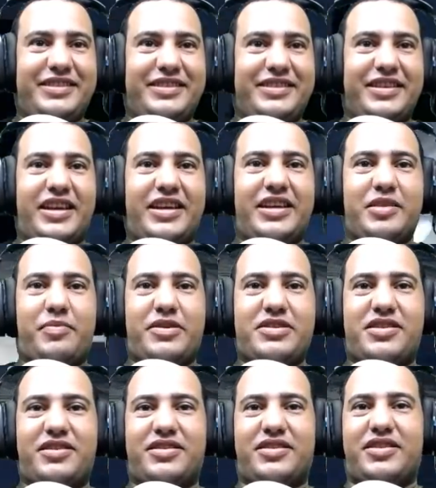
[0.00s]
ايه ده هي دي
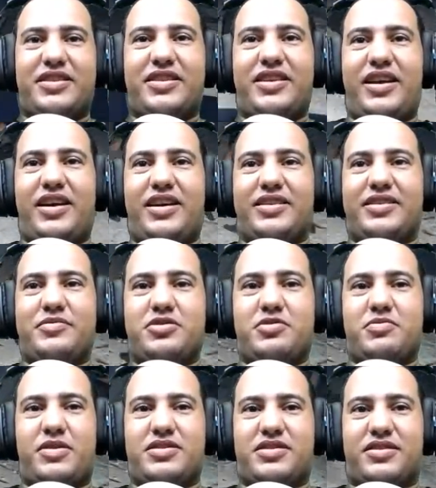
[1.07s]
بازار دي لا دي مش
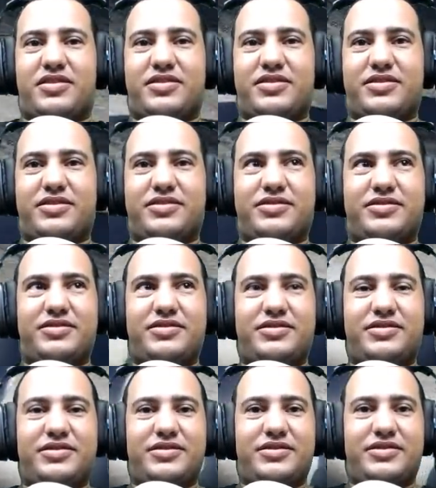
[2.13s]
بازار بتاعت اسعاف
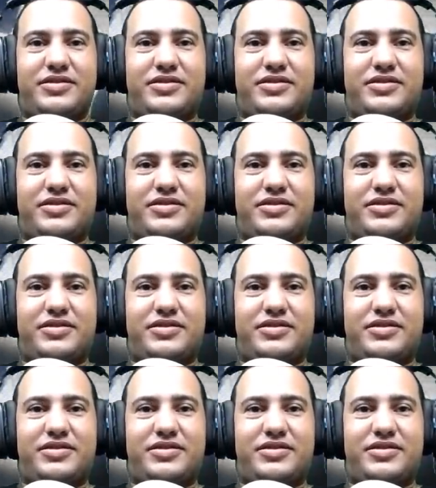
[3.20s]
يا عم